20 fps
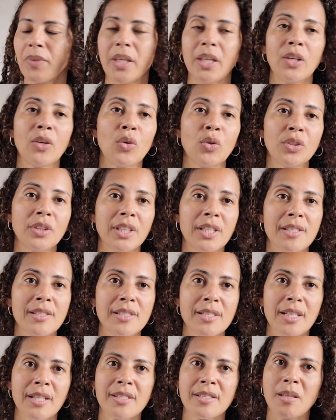encontrei
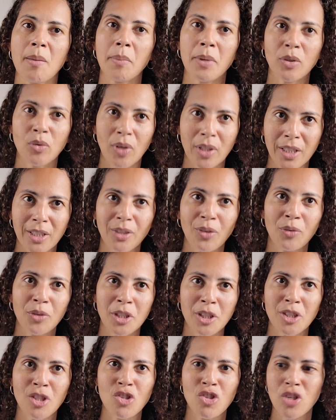esse lançamento aqui, não ia
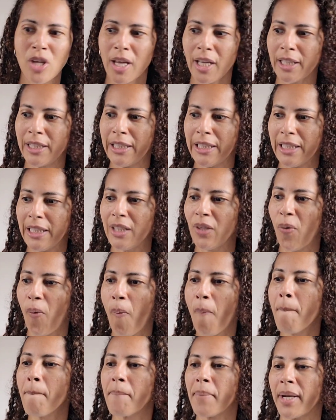deixar de
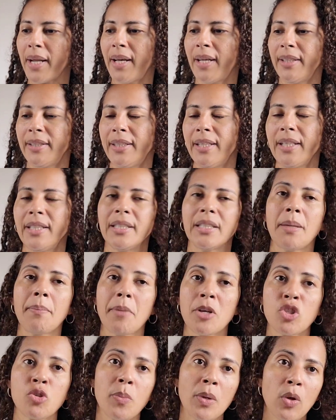comprar, né? Ainda
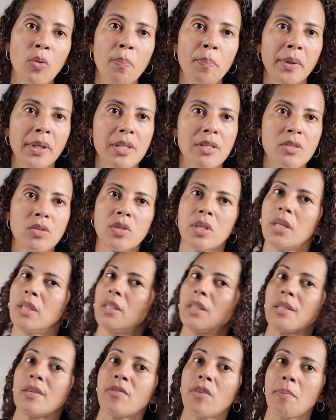mais pelo preço, que ainda
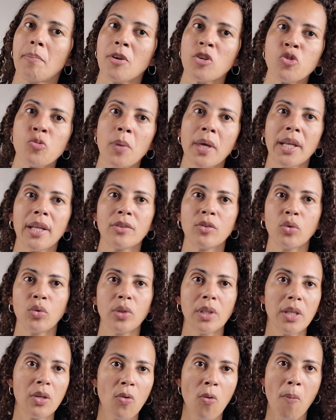estava mais barato do
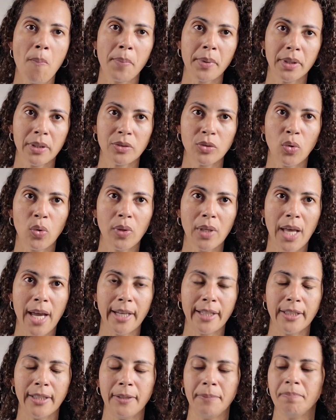que comprando
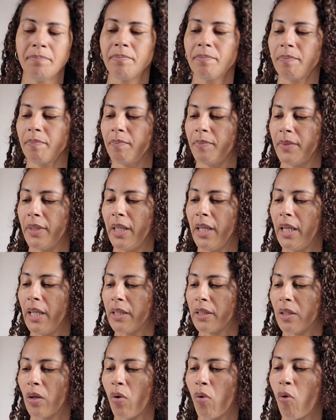online.
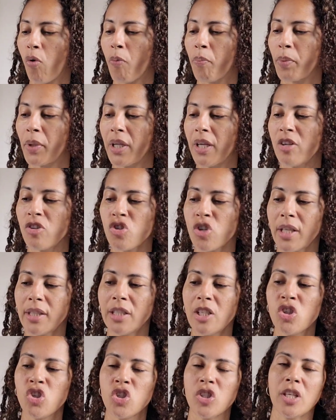Então, comprei, já
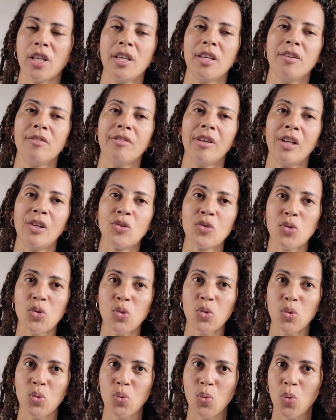testei, valeu
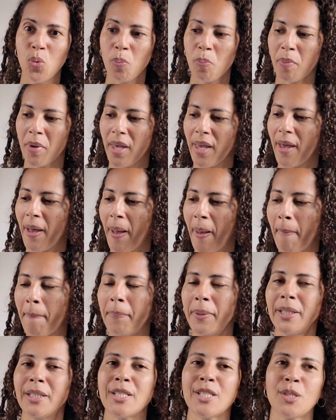super a
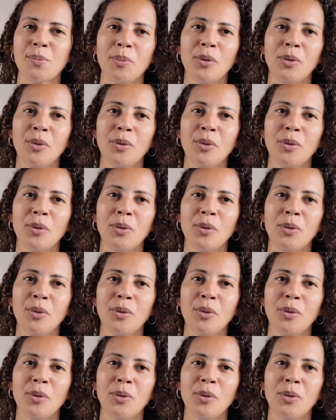pena esse